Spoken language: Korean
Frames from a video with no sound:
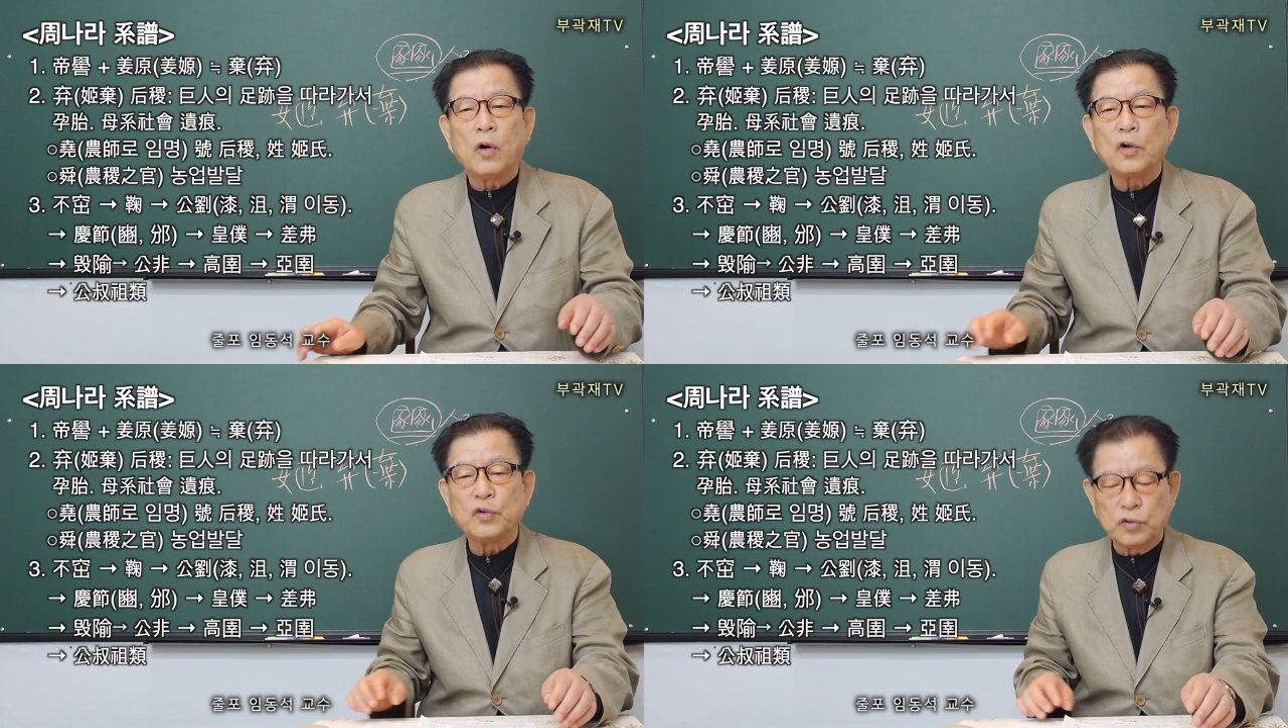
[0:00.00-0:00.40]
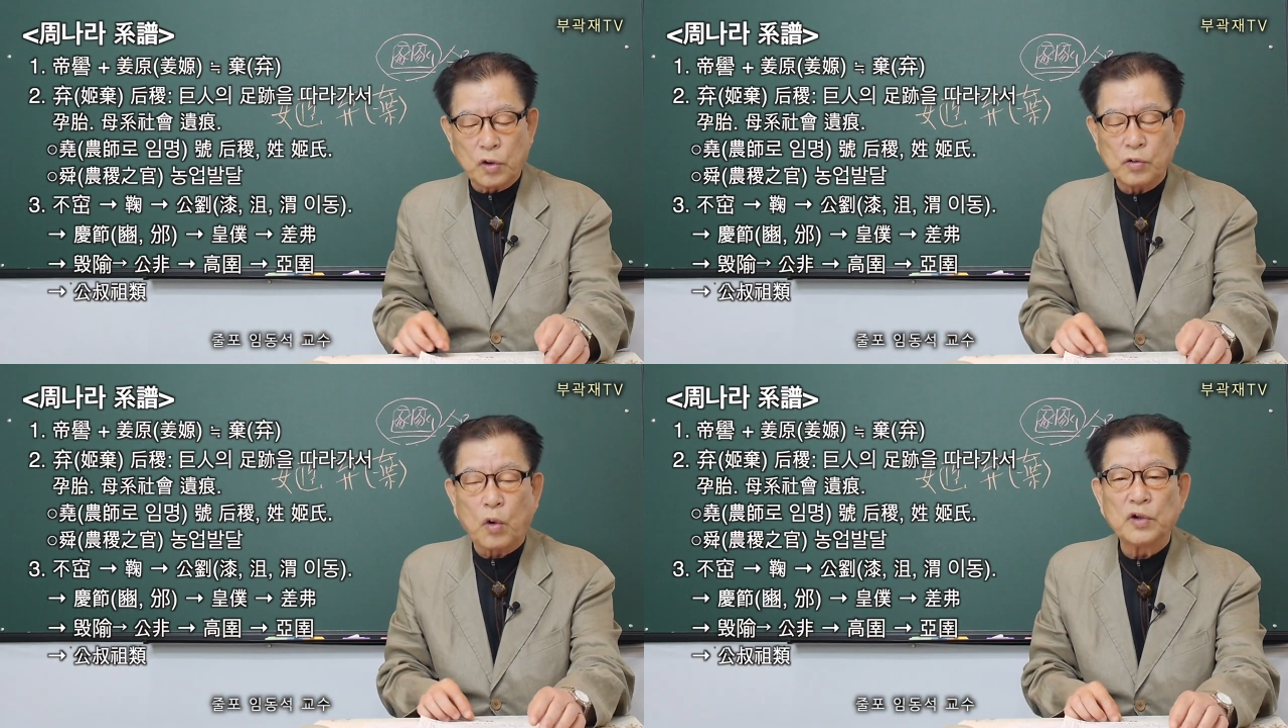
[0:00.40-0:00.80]

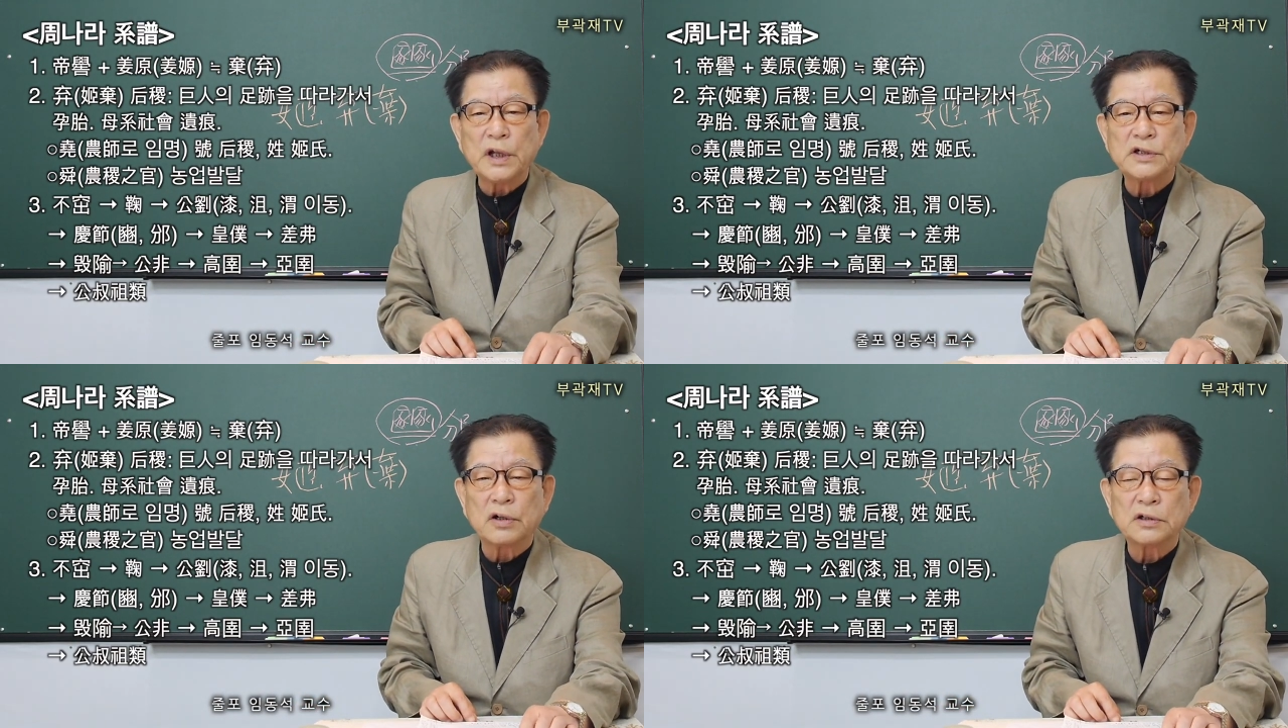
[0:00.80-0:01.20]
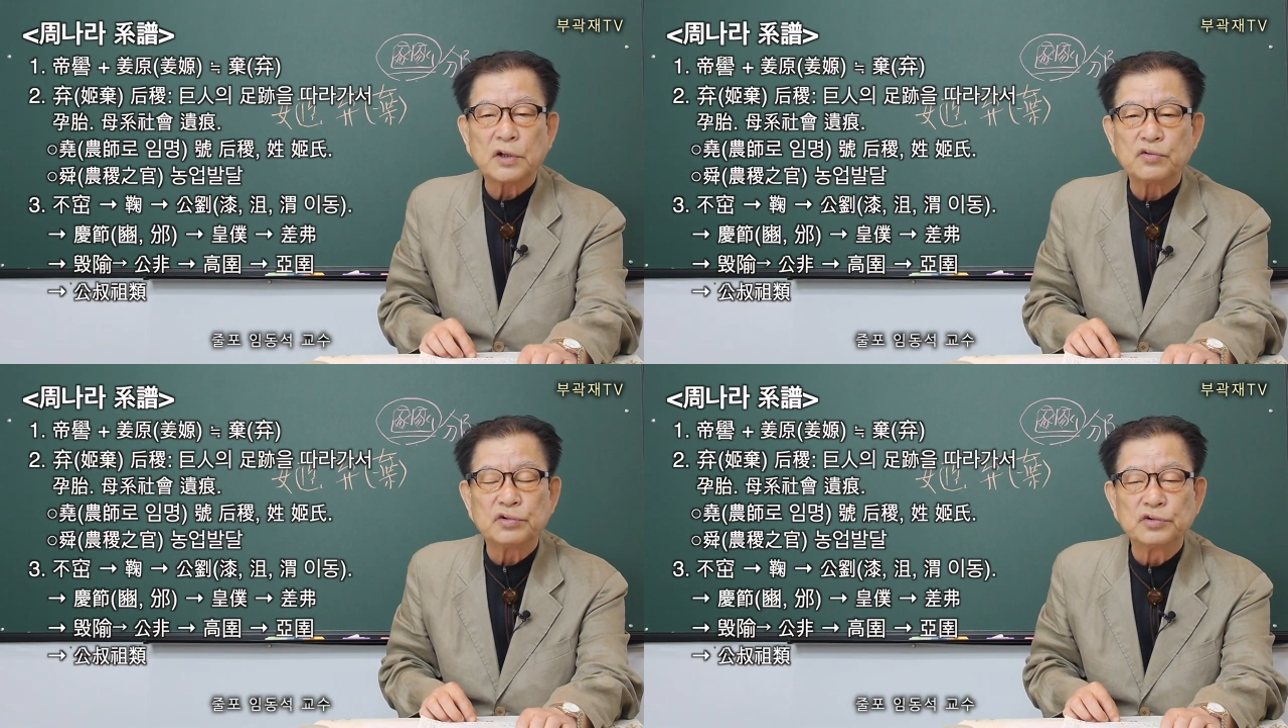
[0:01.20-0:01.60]
흉노를 고대 적을 때
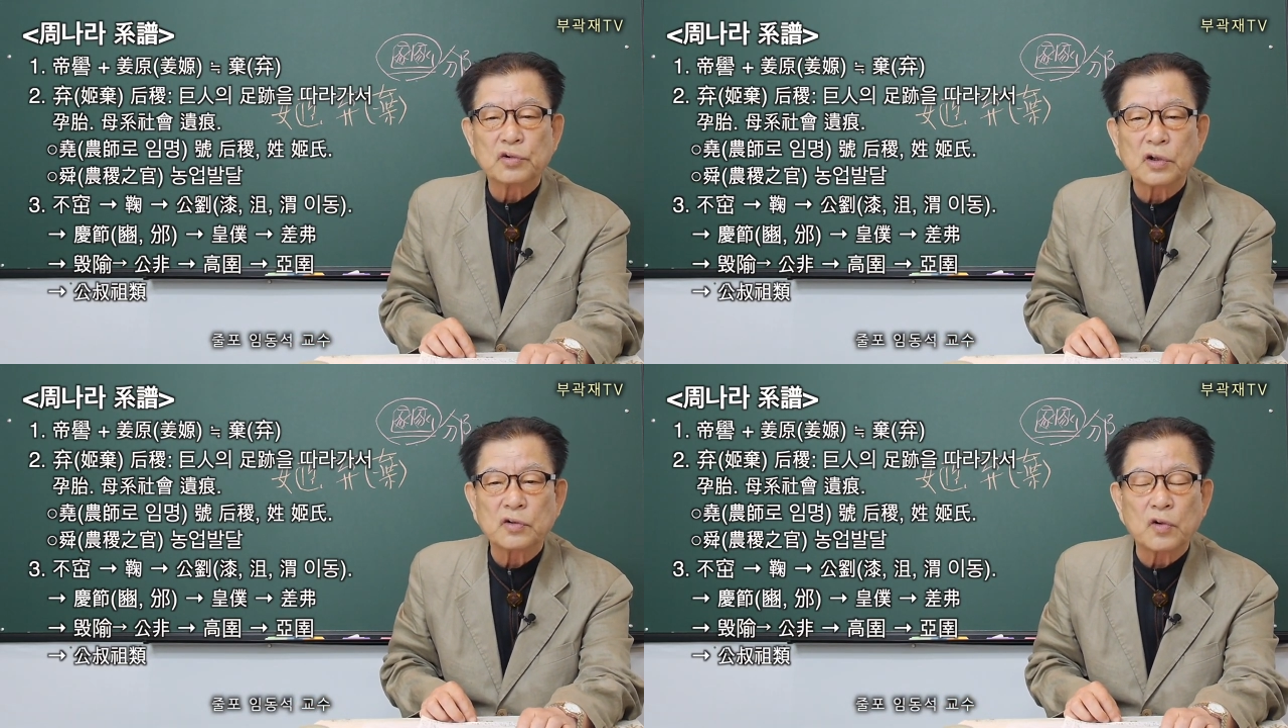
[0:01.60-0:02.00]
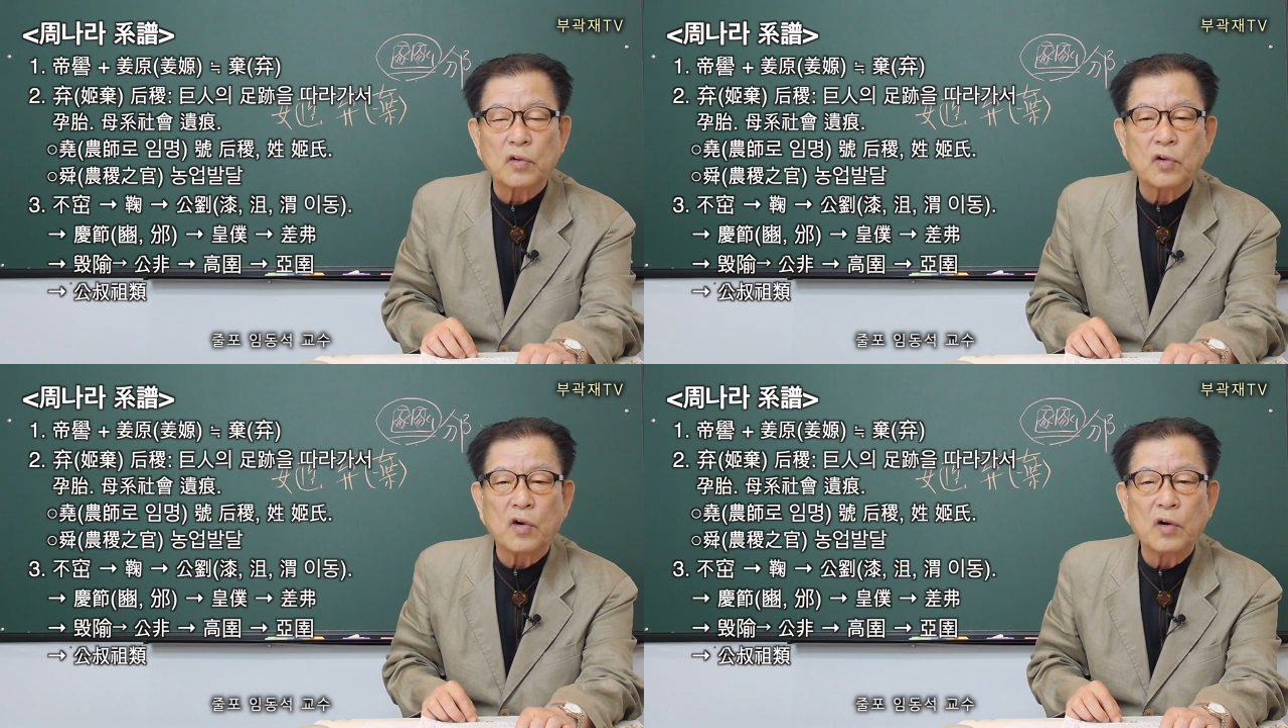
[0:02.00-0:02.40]
훈육으로도
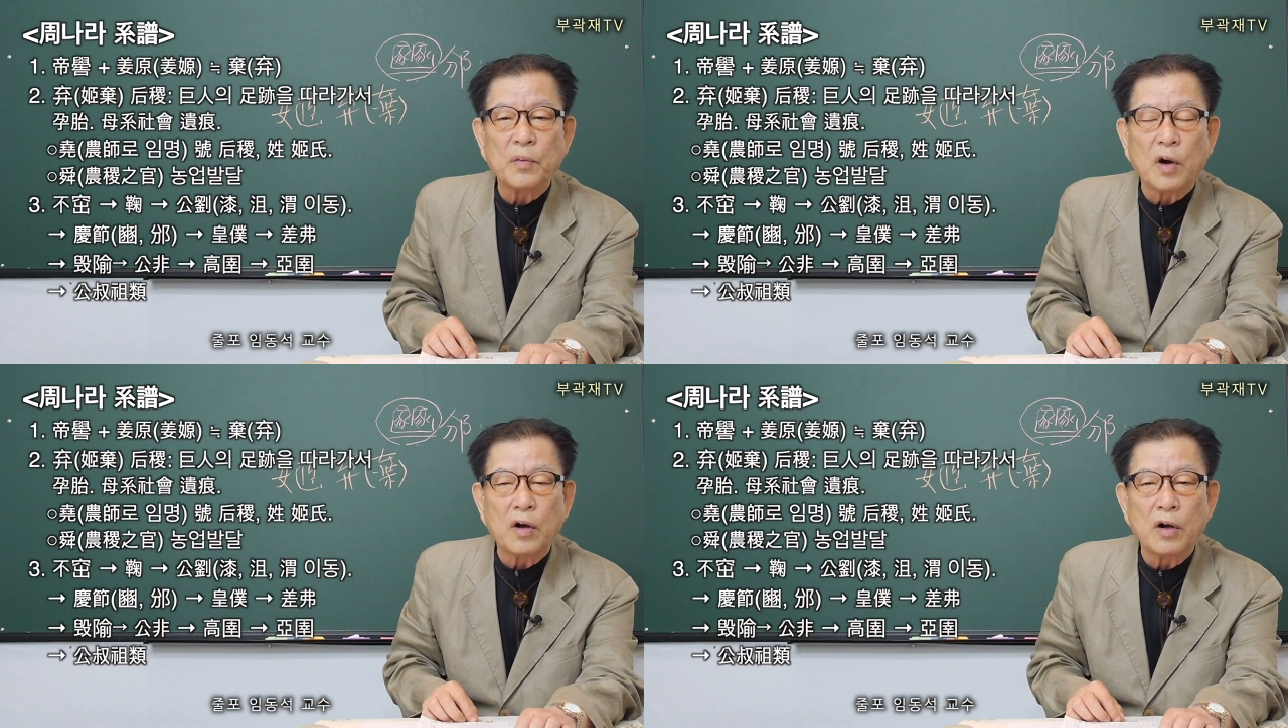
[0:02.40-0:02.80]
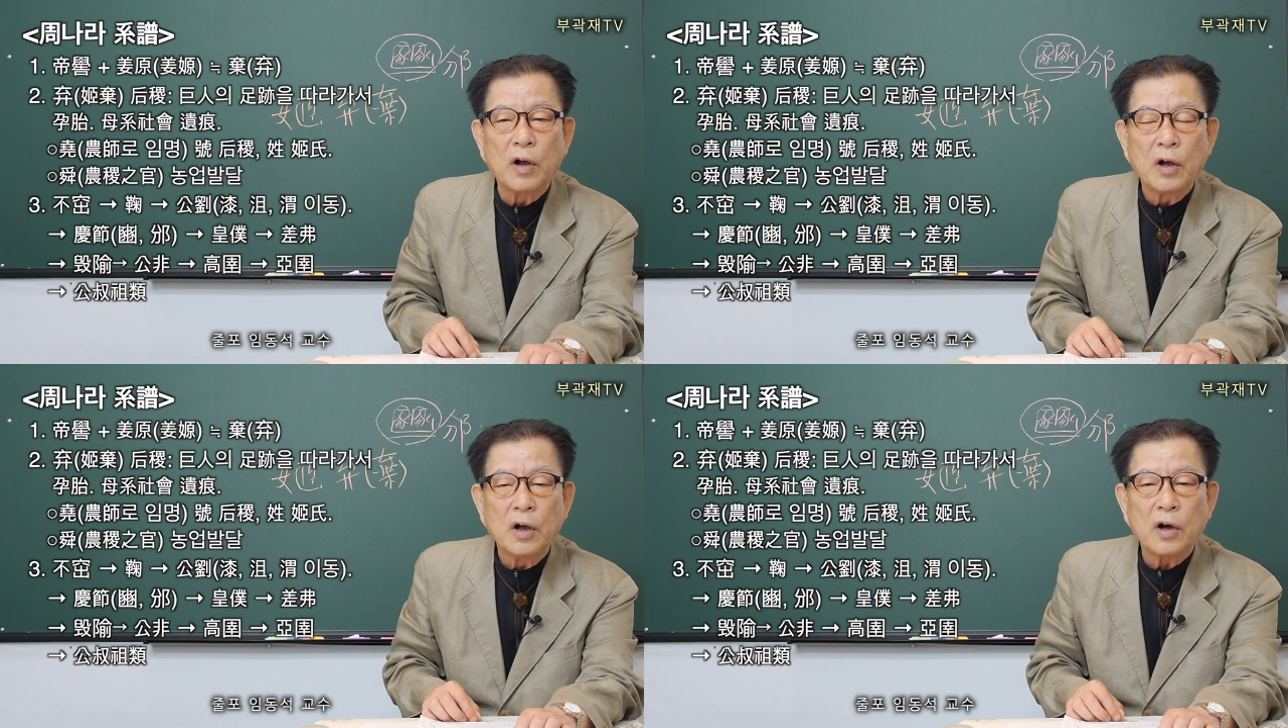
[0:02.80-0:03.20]

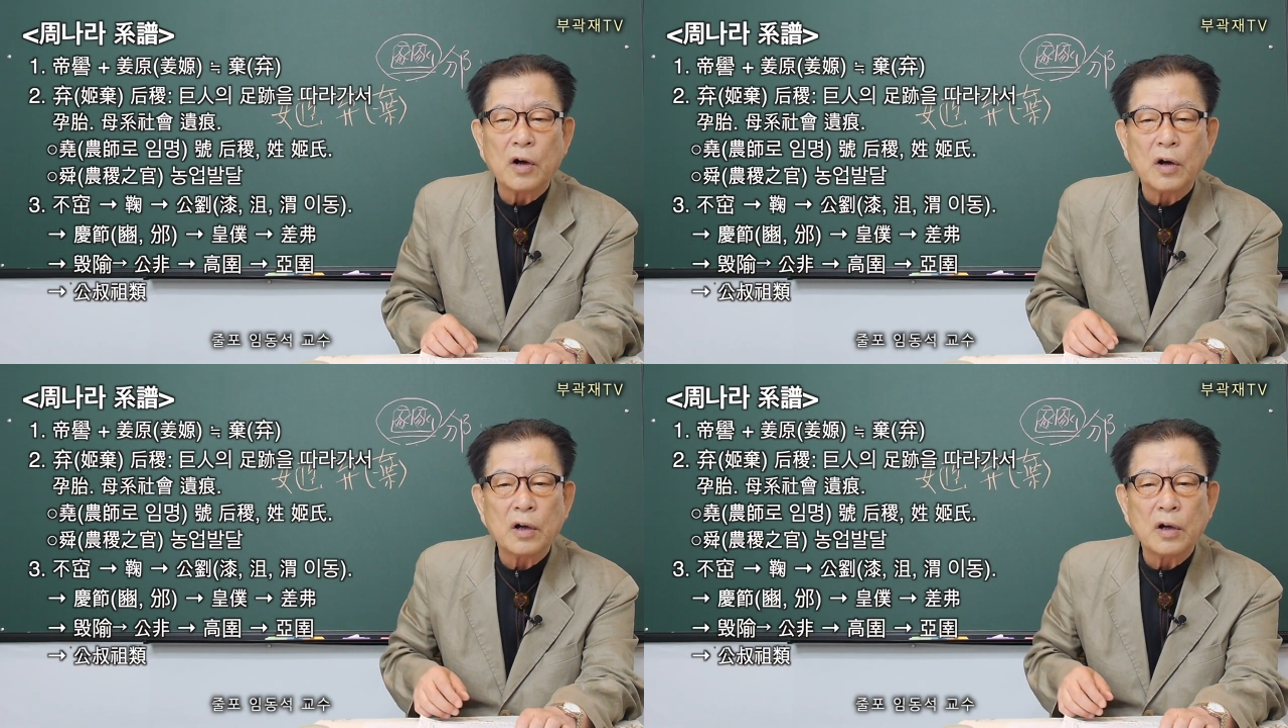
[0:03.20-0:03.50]
좋고,